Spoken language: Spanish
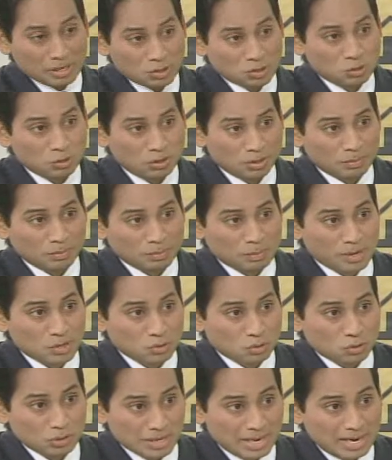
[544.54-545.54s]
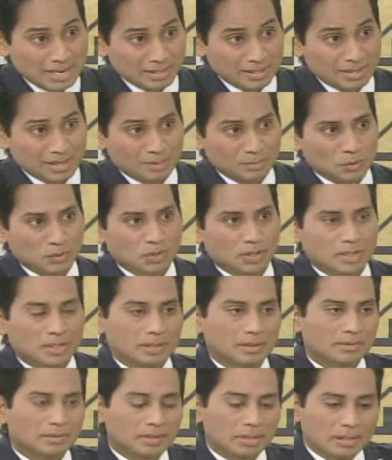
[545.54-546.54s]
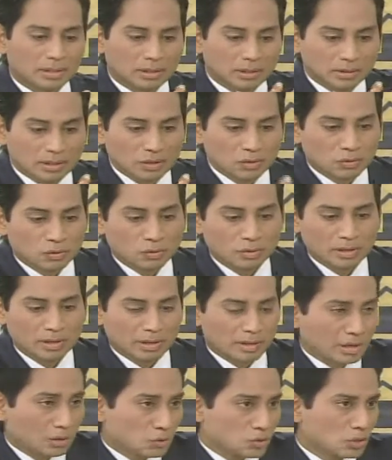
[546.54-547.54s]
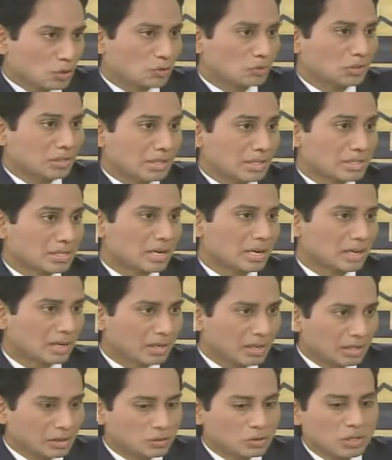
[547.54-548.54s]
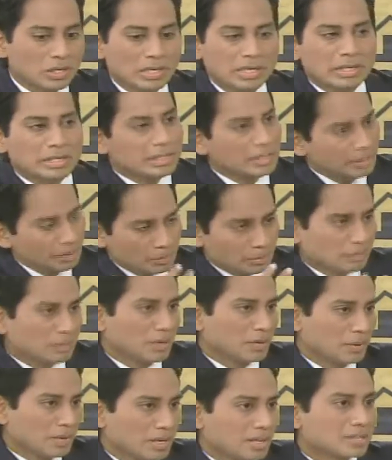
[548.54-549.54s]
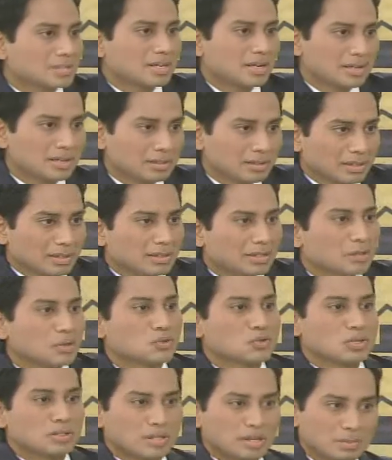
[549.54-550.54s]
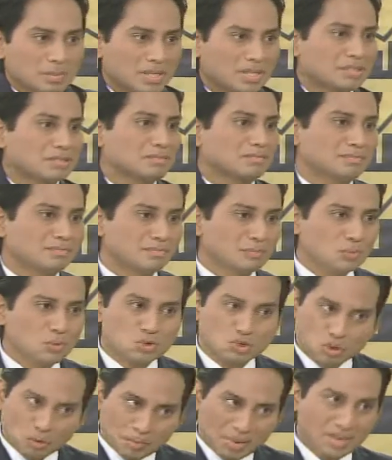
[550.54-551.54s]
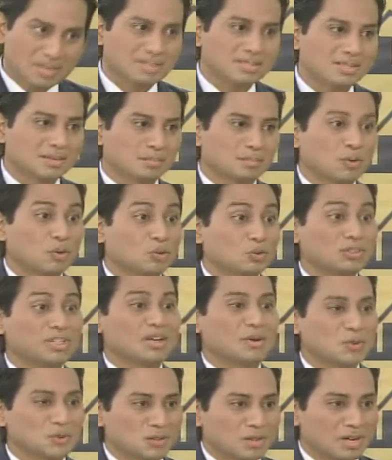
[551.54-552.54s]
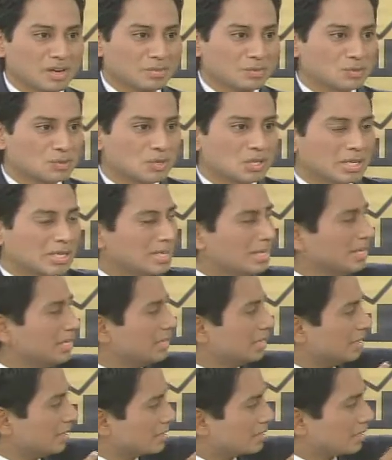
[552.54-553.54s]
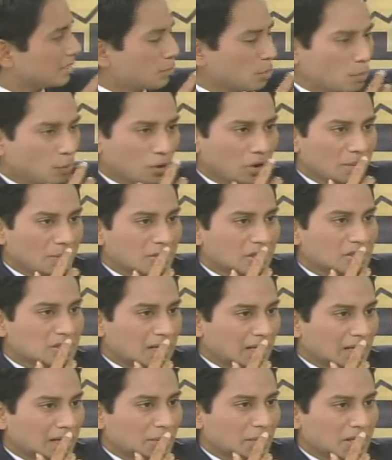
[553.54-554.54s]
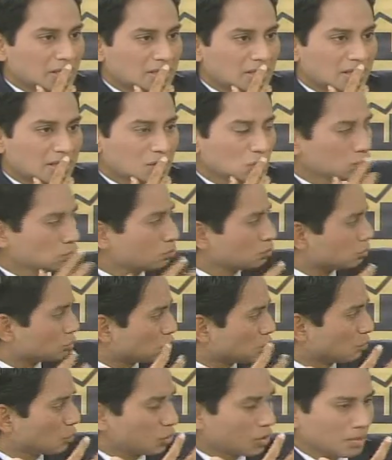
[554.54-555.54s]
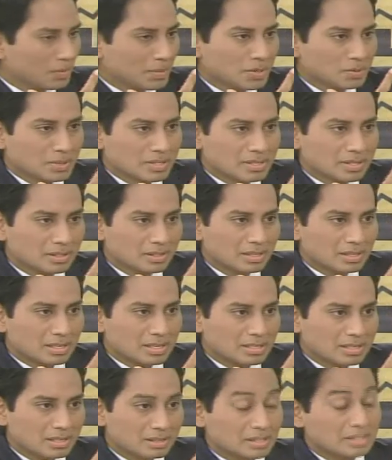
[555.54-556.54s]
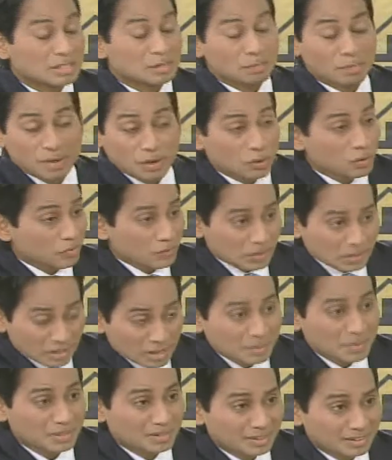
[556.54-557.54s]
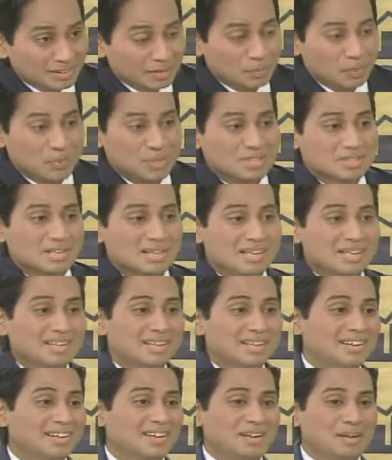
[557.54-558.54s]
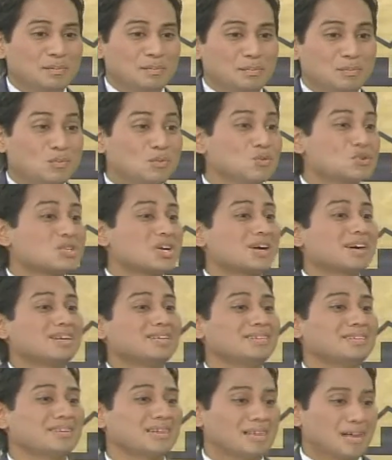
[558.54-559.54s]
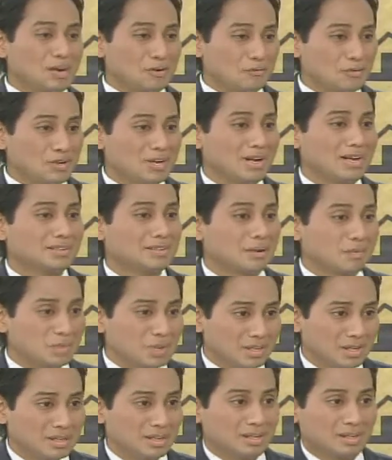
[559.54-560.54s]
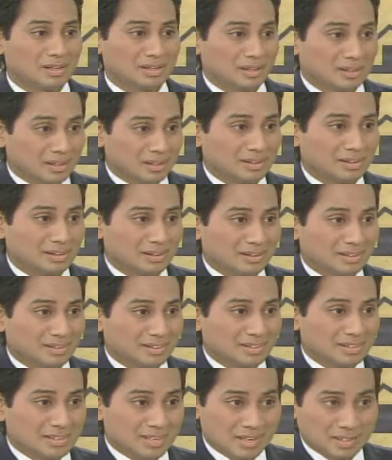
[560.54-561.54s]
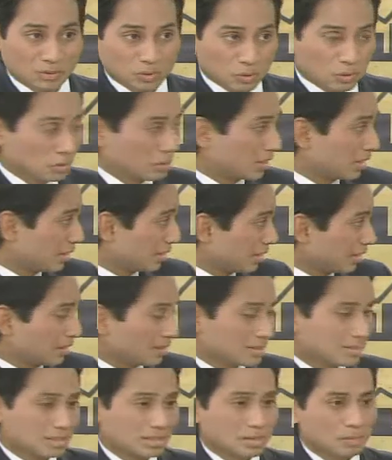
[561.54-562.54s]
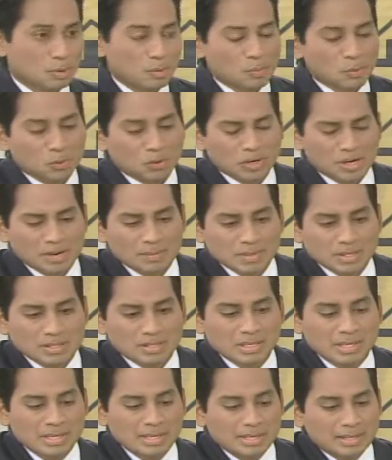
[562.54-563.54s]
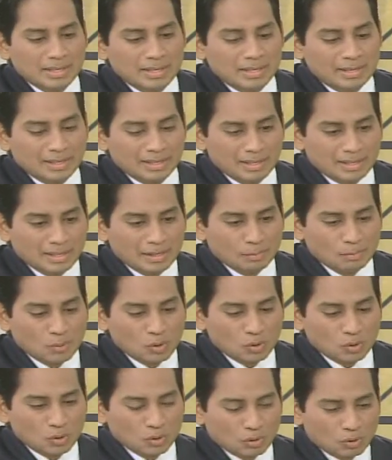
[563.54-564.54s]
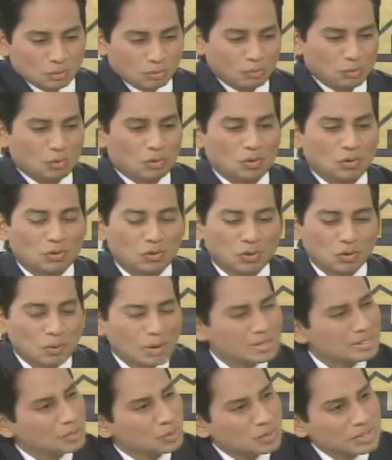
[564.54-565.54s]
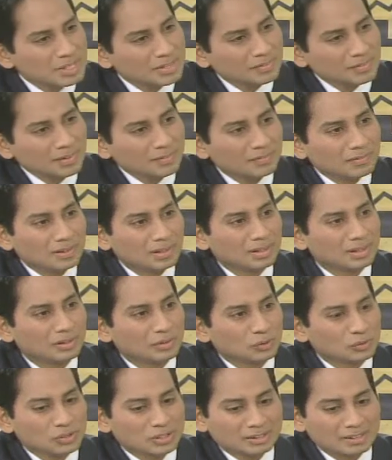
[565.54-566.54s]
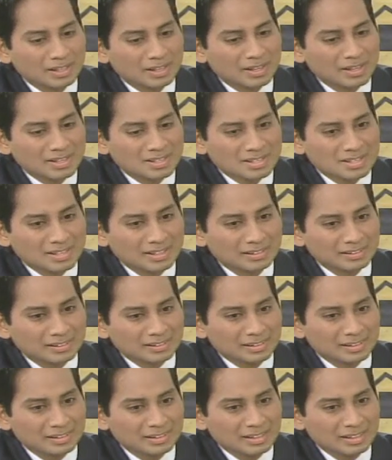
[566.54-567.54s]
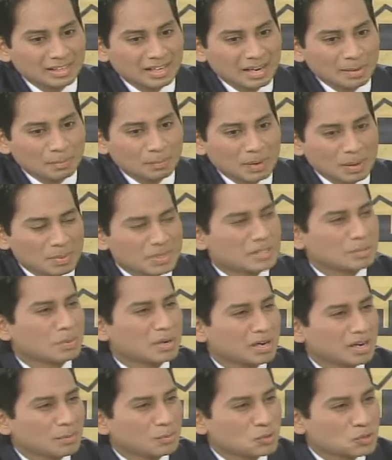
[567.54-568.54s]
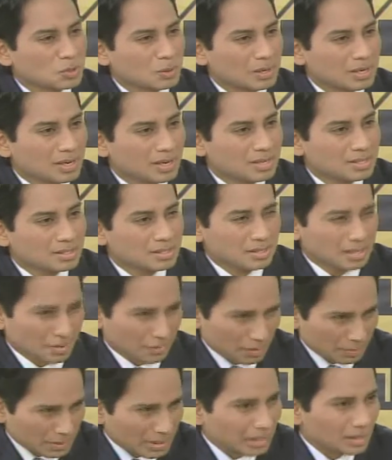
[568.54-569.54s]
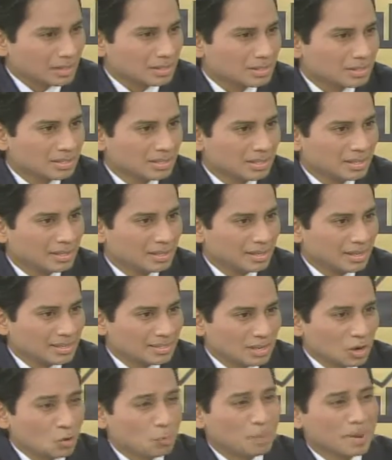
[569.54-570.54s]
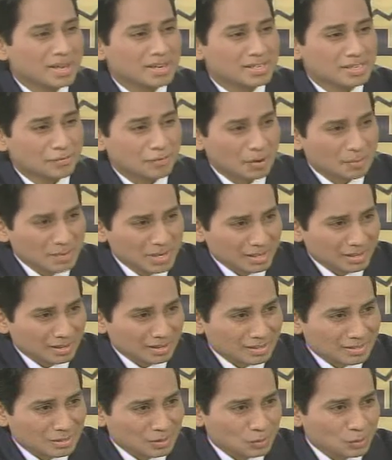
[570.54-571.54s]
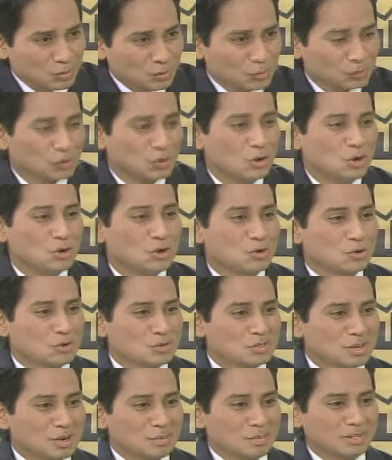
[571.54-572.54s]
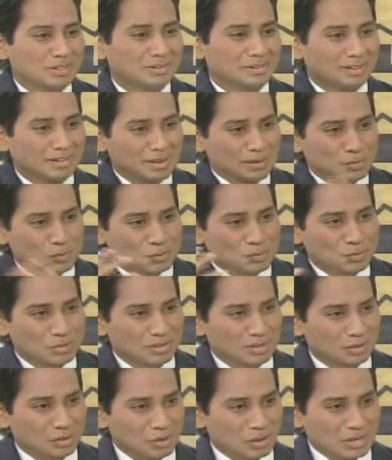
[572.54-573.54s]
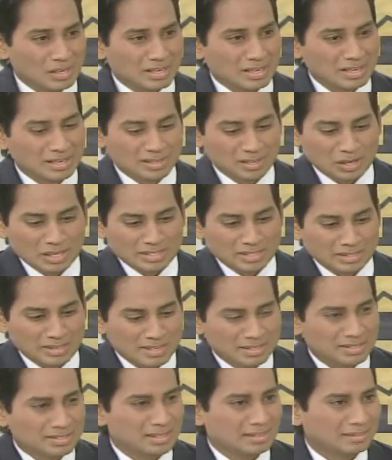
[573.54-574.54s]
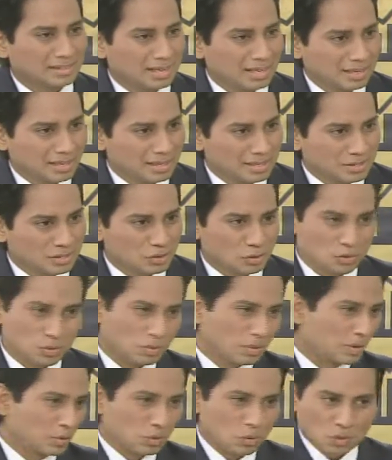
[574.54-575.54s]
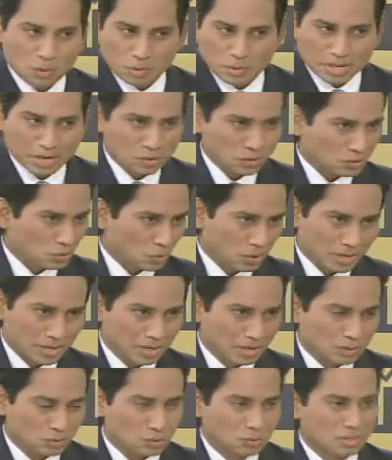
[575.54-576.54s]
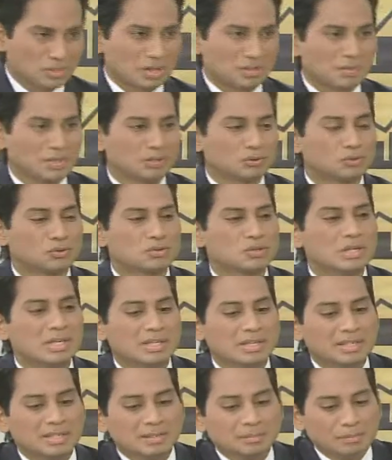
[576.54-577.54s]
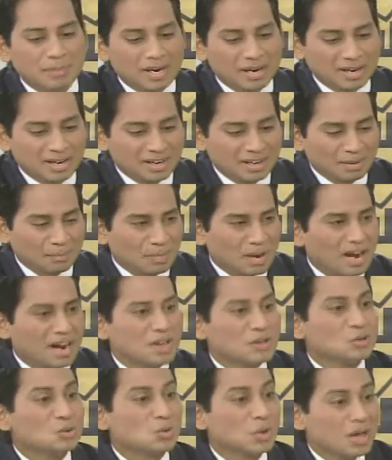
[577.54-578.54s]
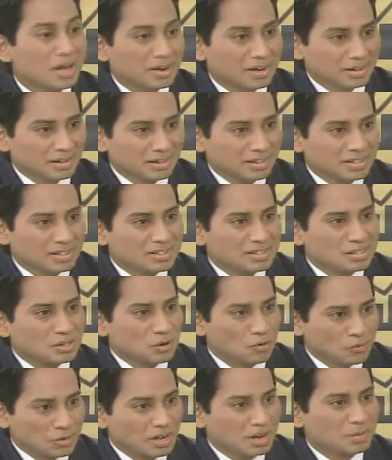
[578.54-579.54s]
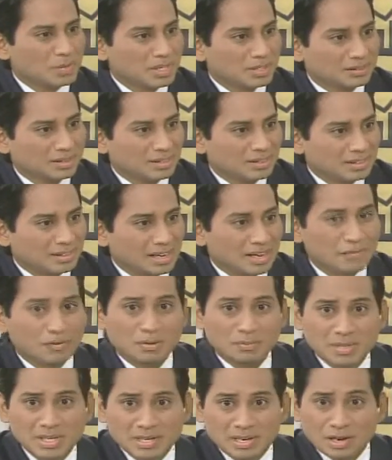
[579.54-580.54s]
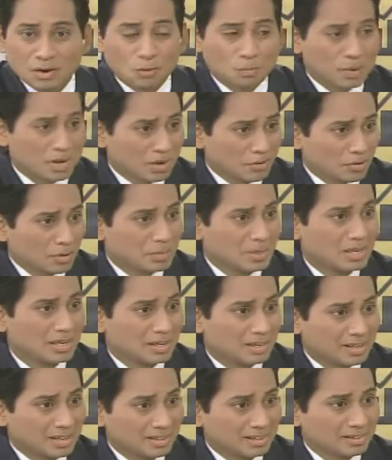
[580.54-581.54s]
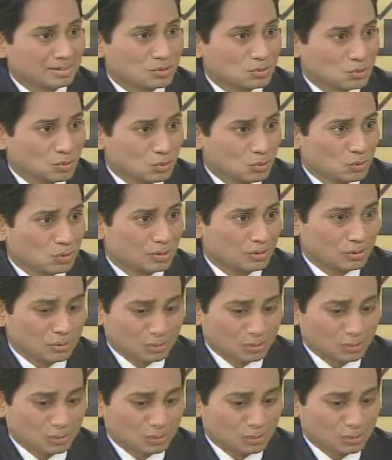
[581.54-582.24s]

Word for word: hecho personal, digamos, de que, de que, los chicos tienen que estar alejados y más bien estar entretenidos en temas mucho más eh, productivos, digamos. Y este tipo de programas, al parecer, es un, son programas bastante interesantes. Espero efectivamente que pues eh, mucha gente al final termine eh, yendo a, este tipo de programas, eh, pero lo, básico es entender o tratar de hacer entender que la, principal responsabilidad es de las familias, es de los padres de familia, decir, no, necesariamente, digamos, las entidades estatales o gobiernos en cualquiera de sus estamentos van a, ayudar sino finalmente la familia, los padres de familia que son los,